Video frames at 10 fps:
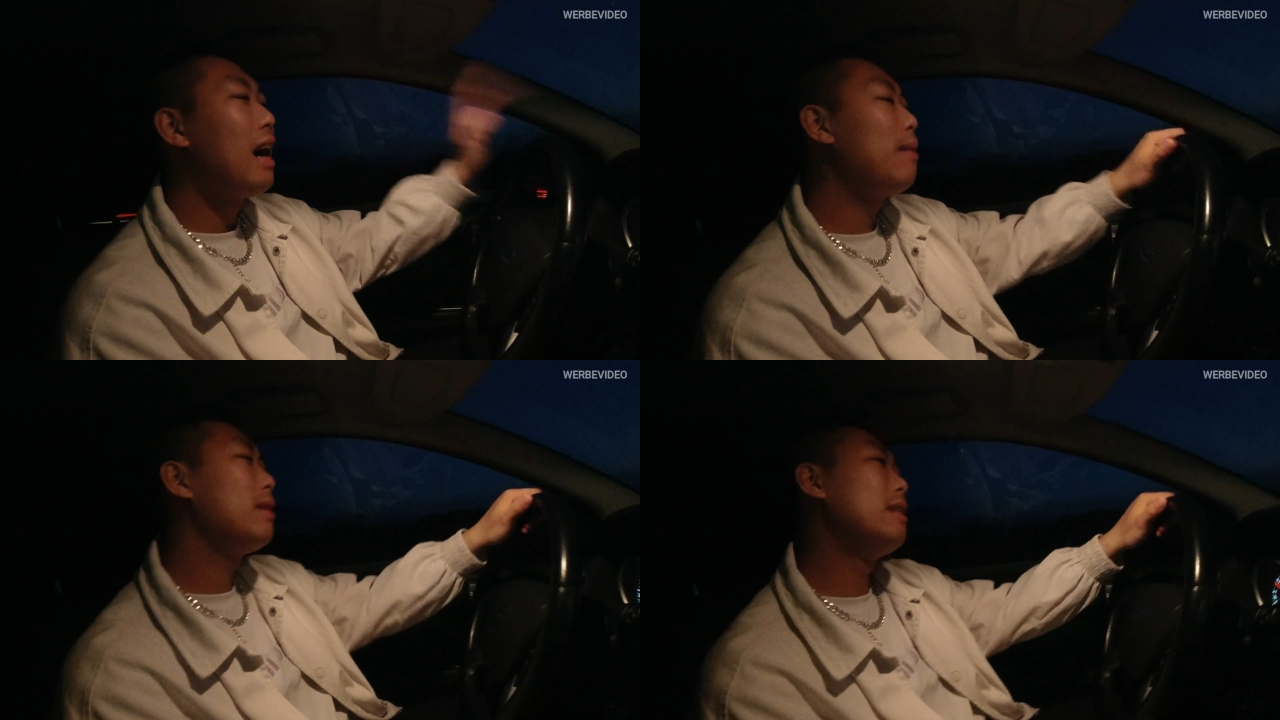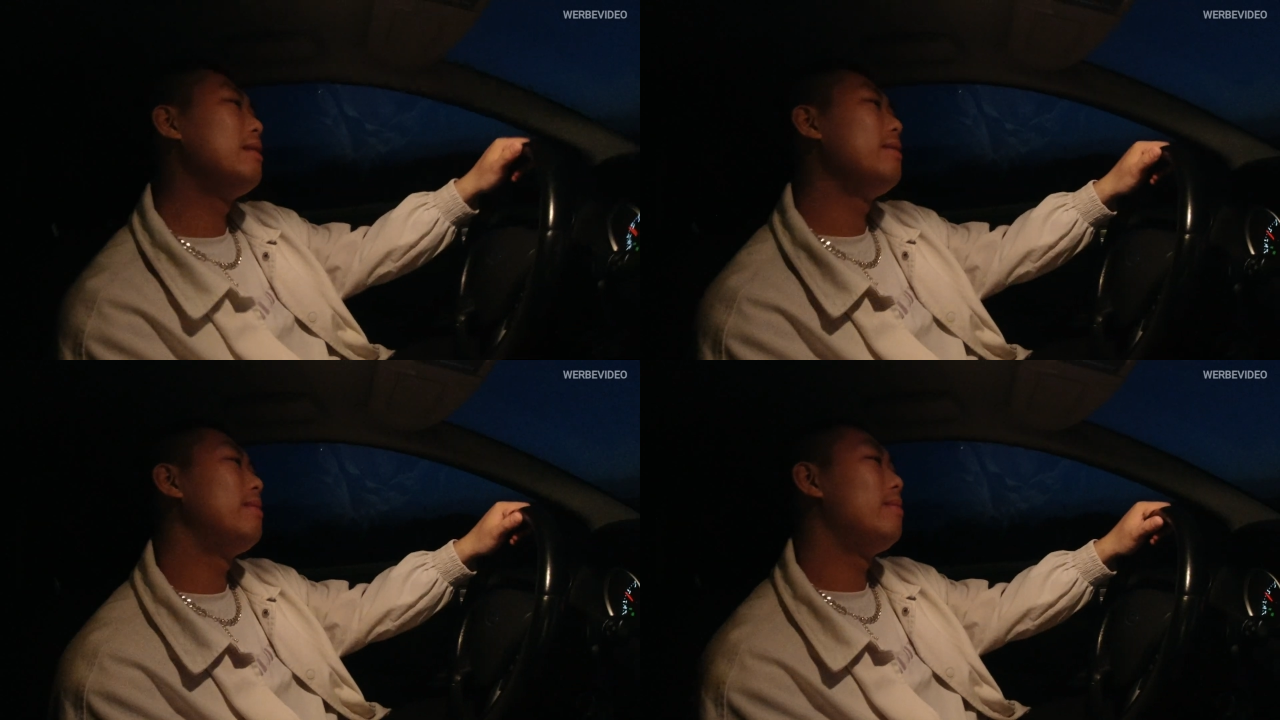
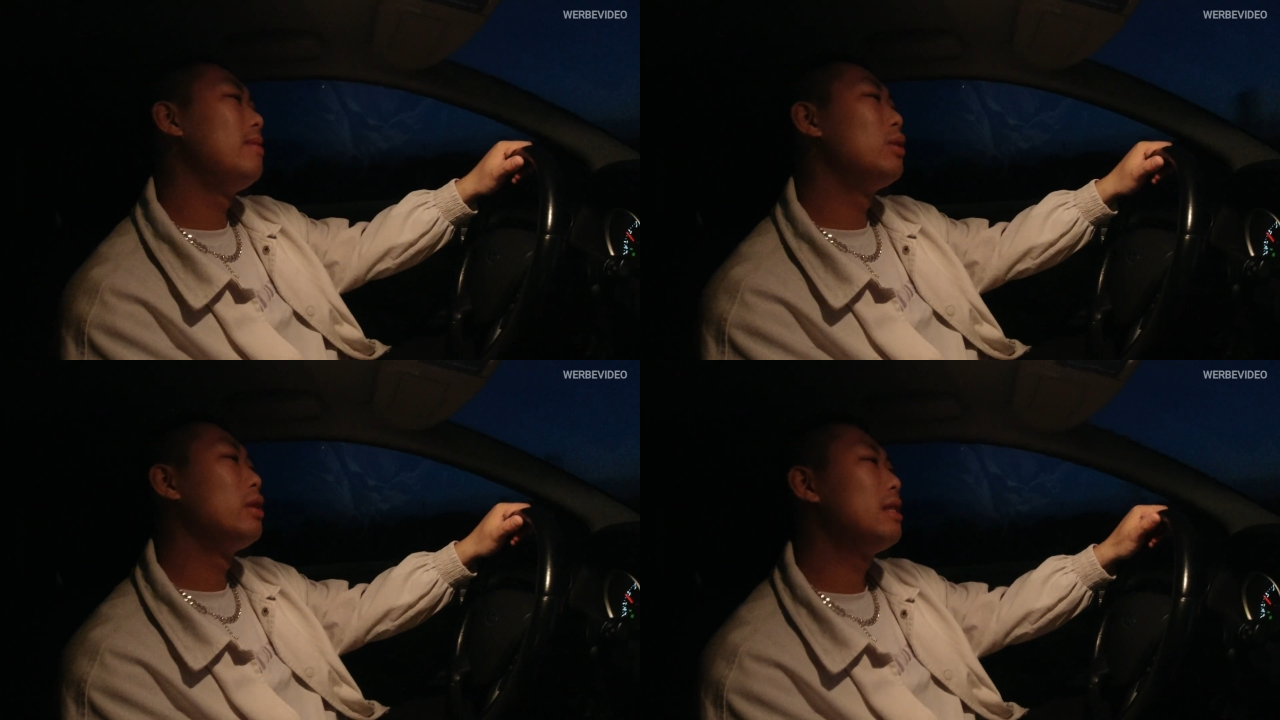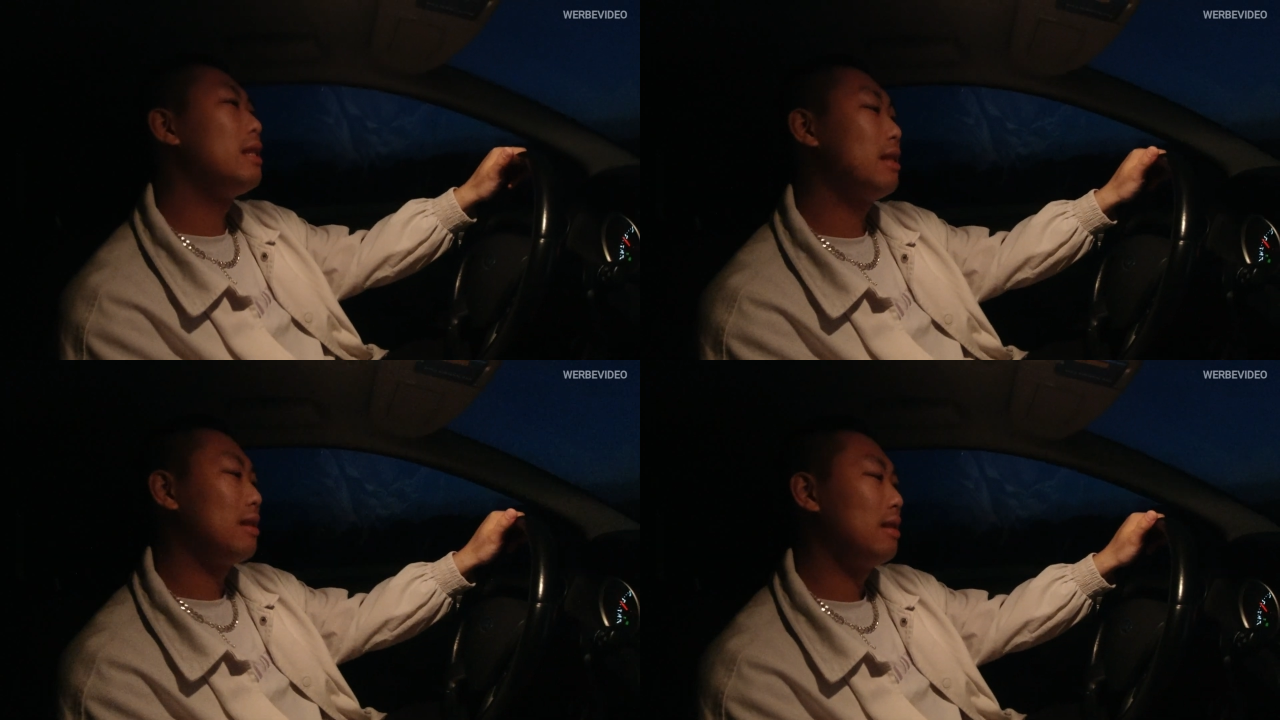Aber so
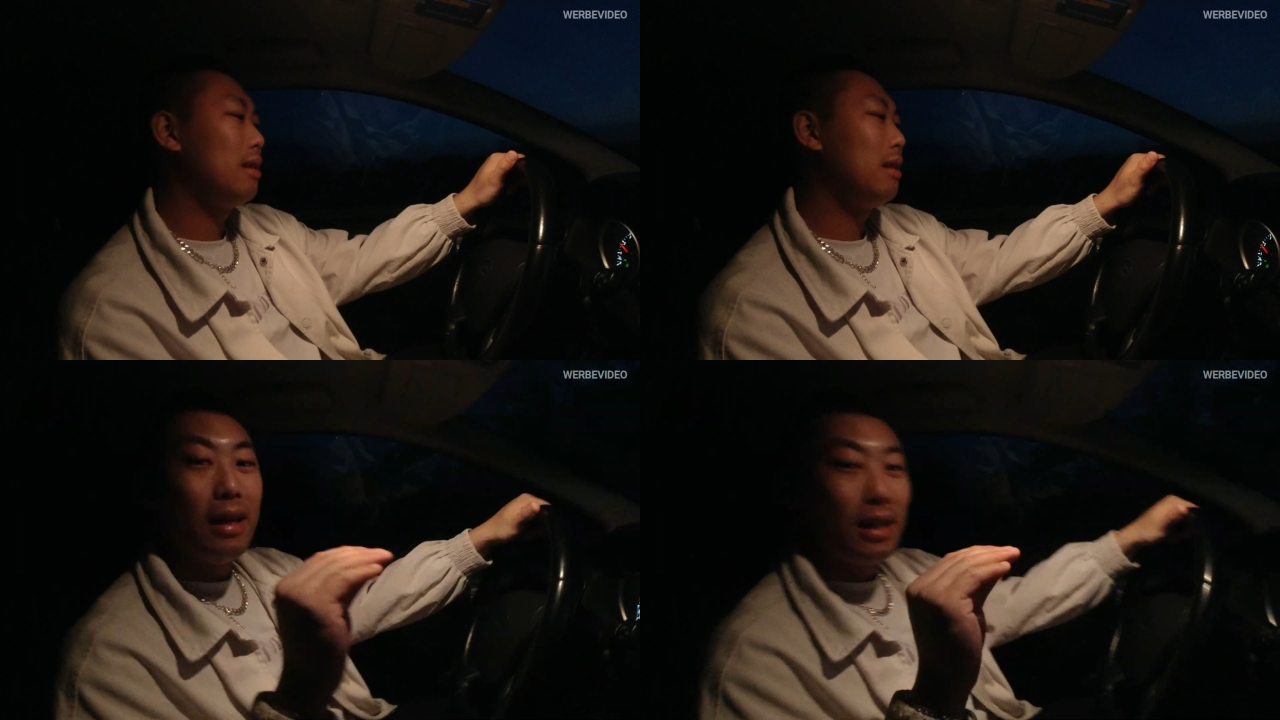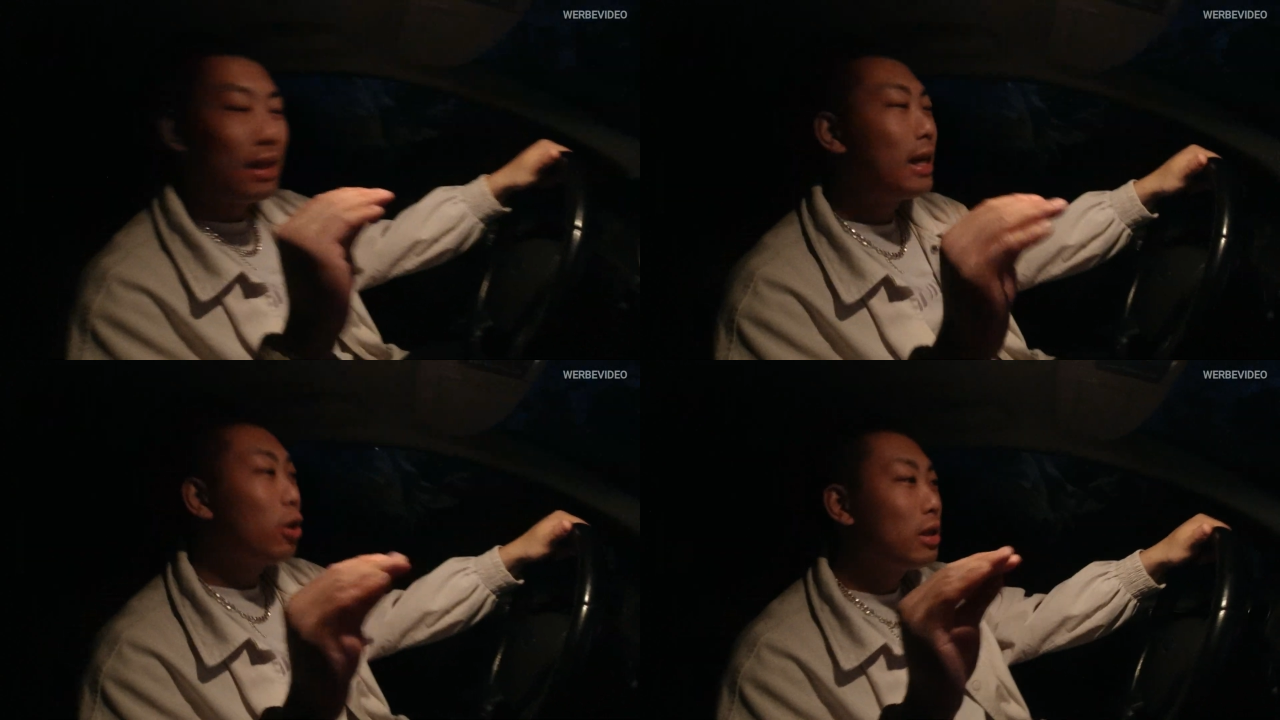ist das.
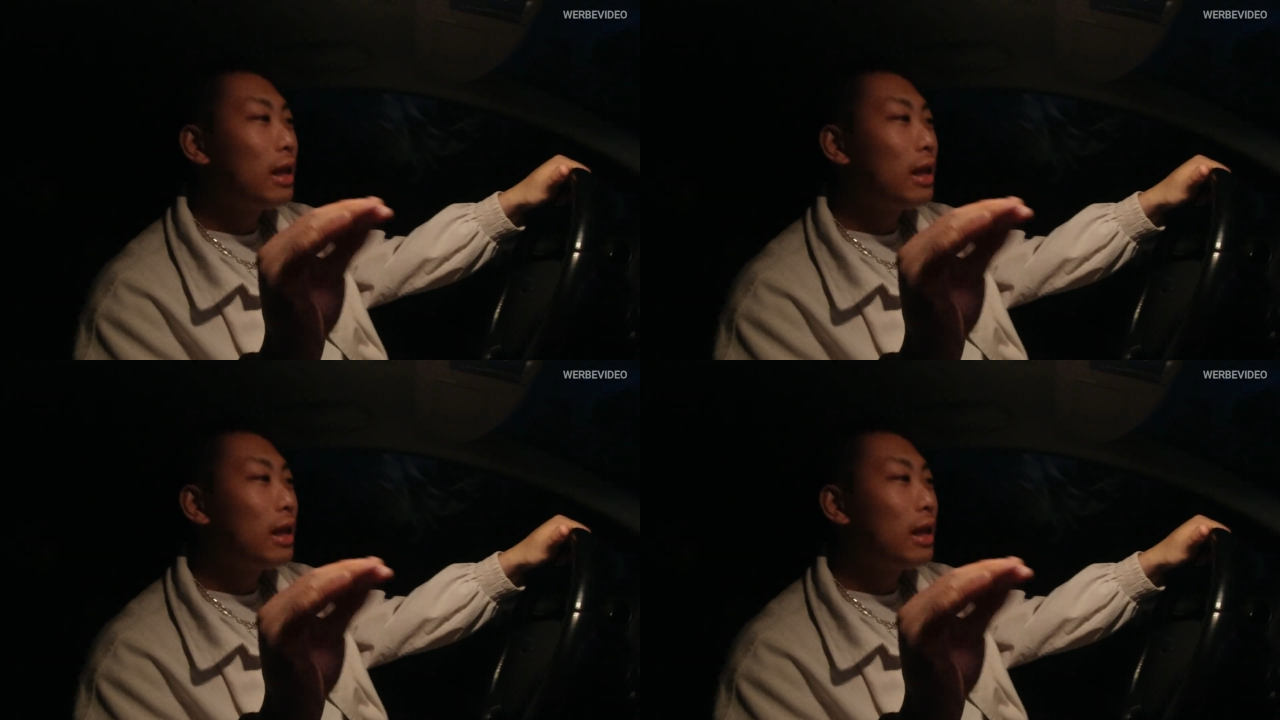Ich zeige